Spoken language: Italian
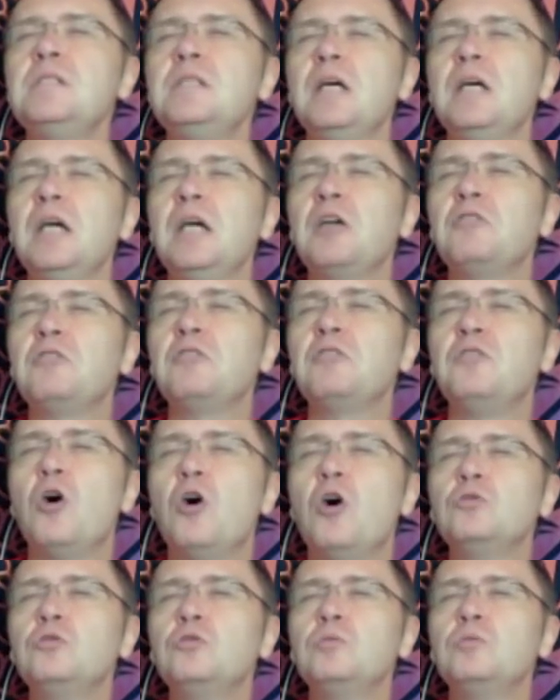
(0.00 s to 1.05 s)
Mistero,
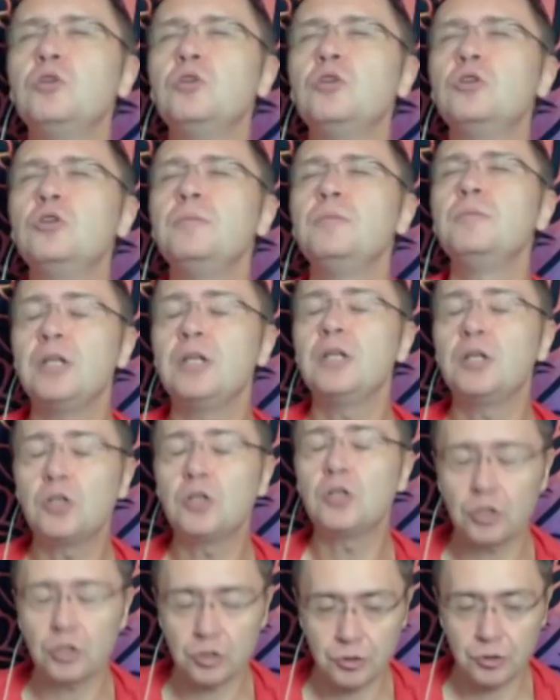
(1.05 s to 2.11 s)
Focus, boh, non mi
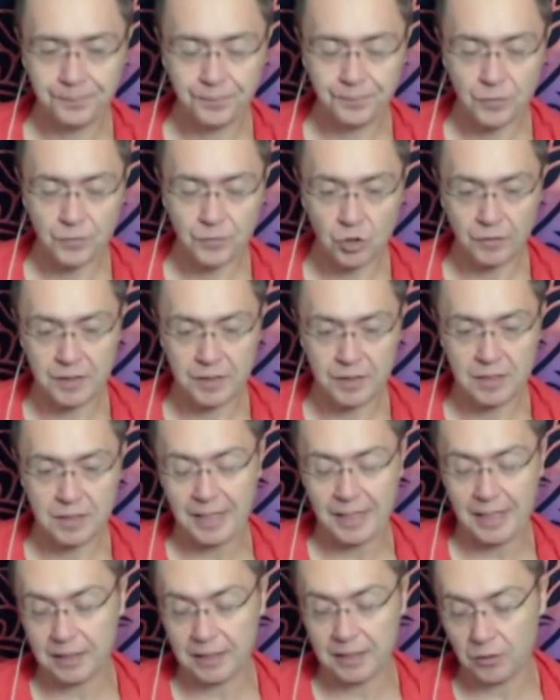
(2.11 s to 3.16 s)
ricordo, dove
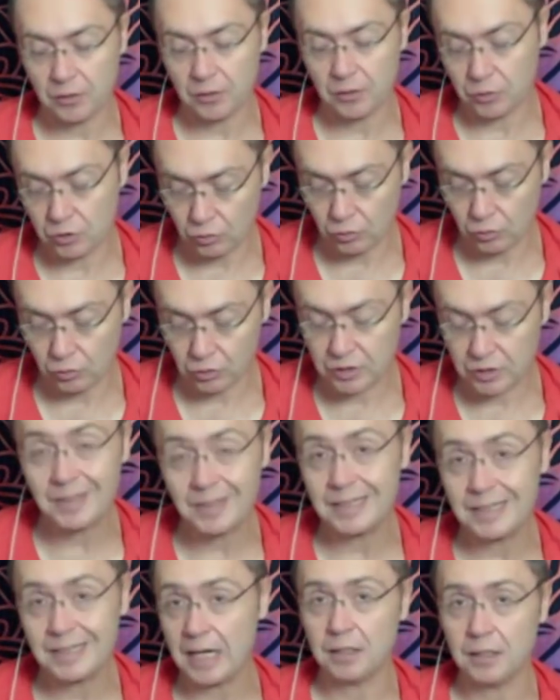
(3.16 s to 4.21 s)
si parla di questo luogo.
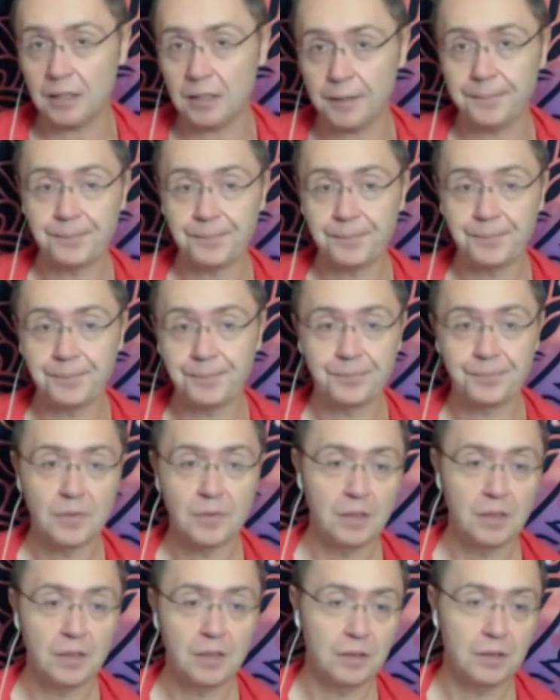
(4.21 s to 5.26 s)
Siamo andati lì.
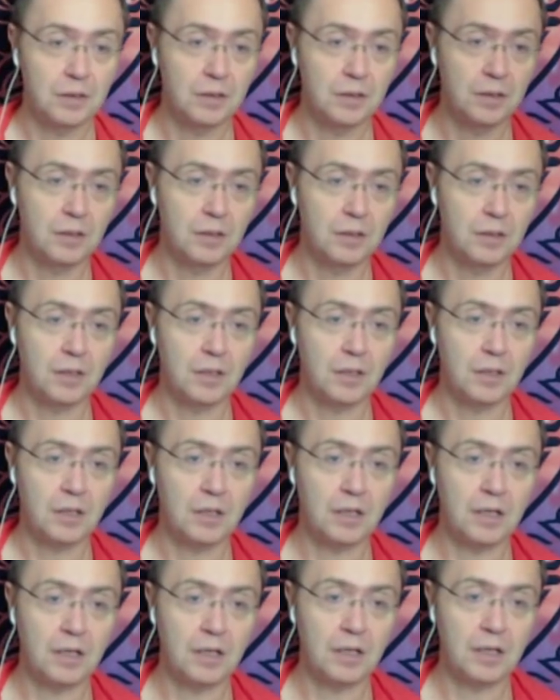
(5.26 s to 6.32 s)

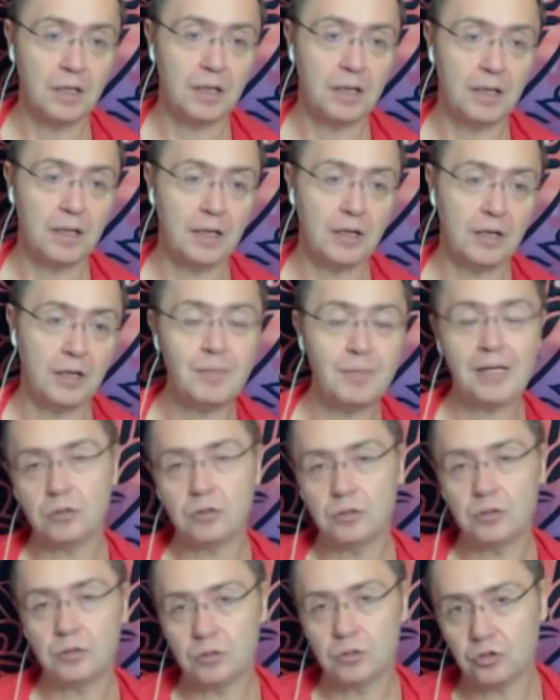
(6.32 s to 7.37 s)
Eh, o
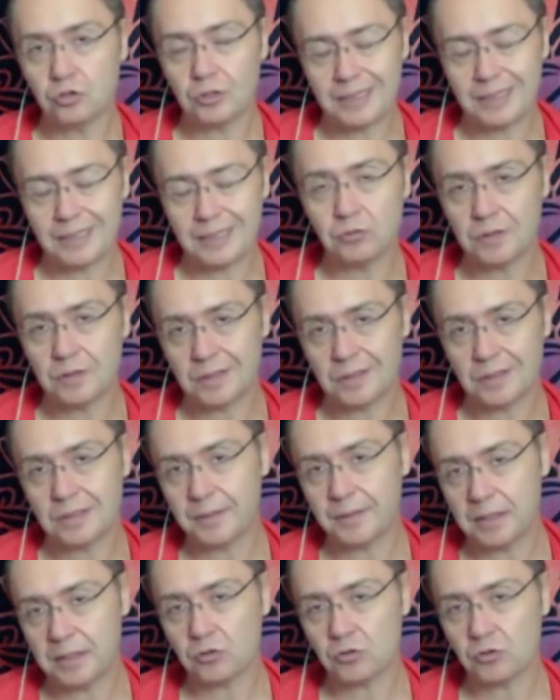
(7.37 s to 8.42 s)
meglio, non sono andato
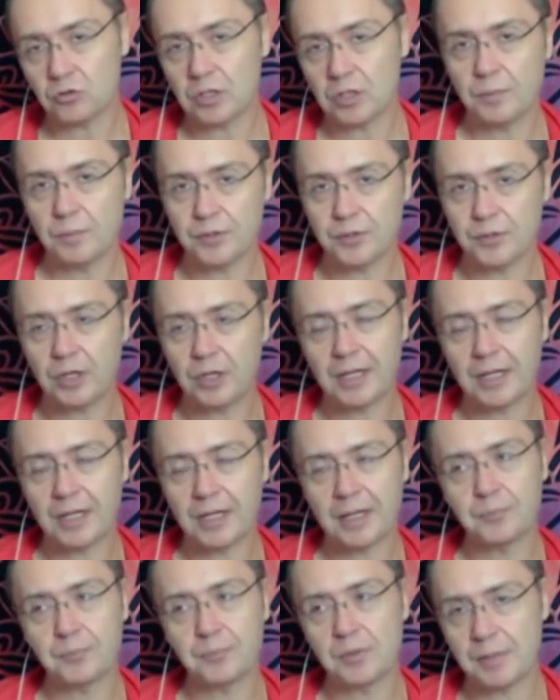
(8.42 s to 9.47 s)
esattamente io, sono andate due
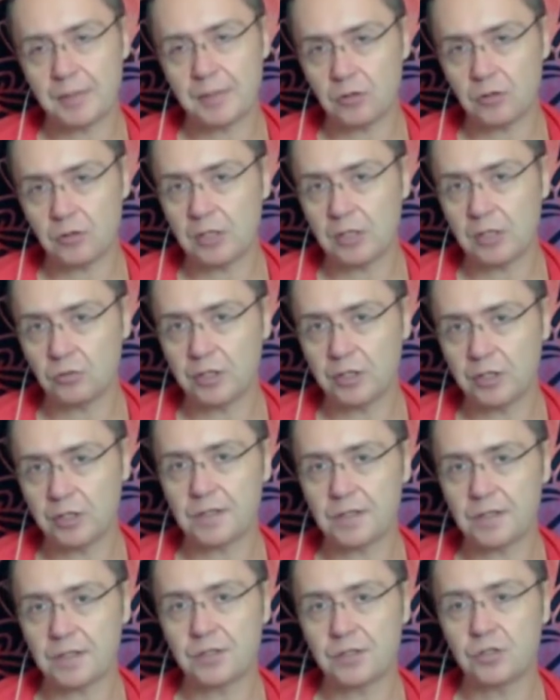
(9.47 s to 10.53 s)
persone che poi mi hanno dato le
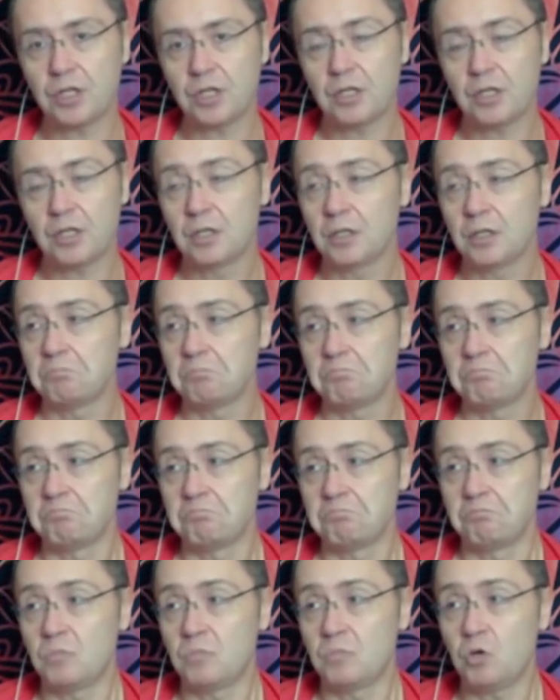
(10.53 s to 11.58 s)
registrazioni.
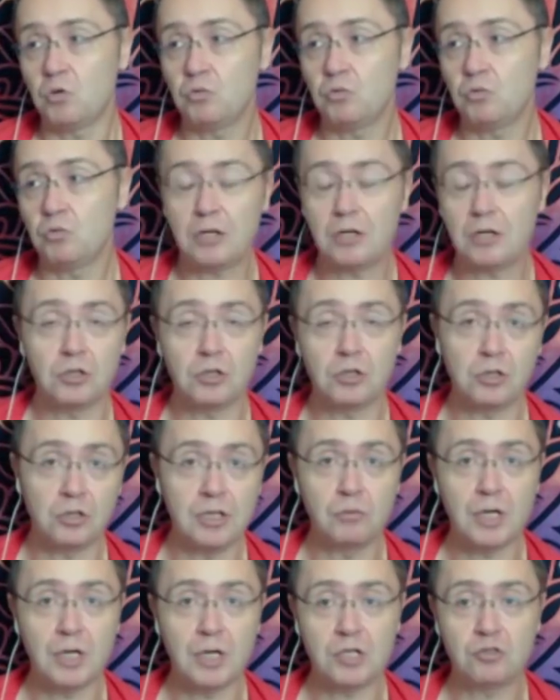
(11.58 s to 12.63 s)
Usano
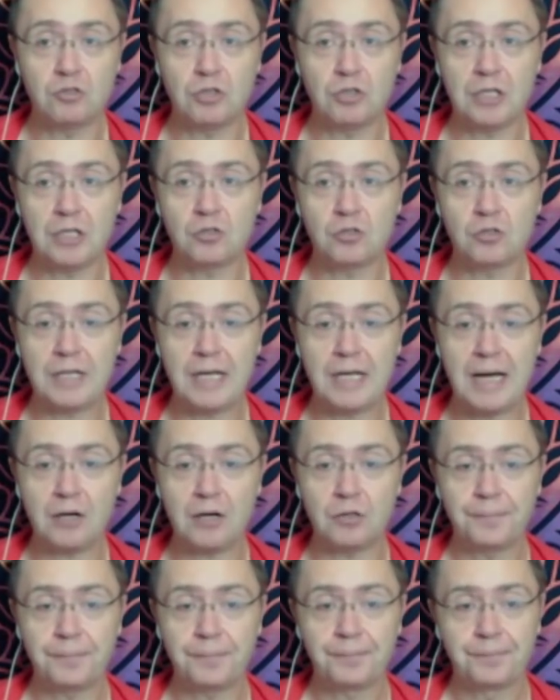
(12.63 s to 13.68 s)
linguaggio
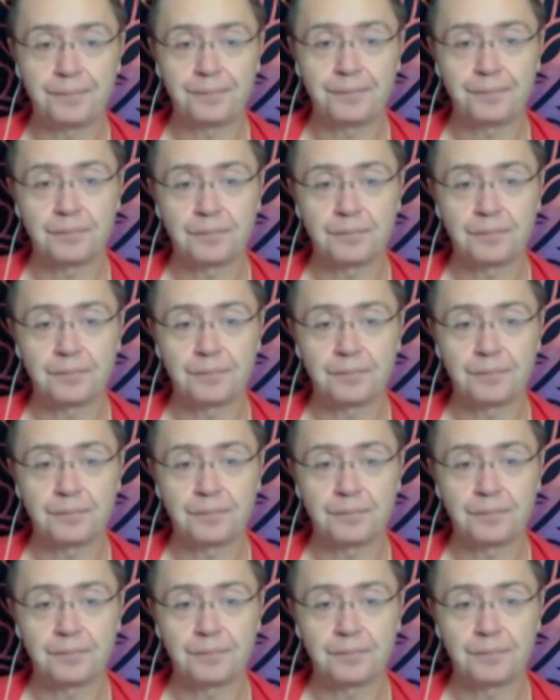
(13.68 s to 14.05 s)
ericksoniano,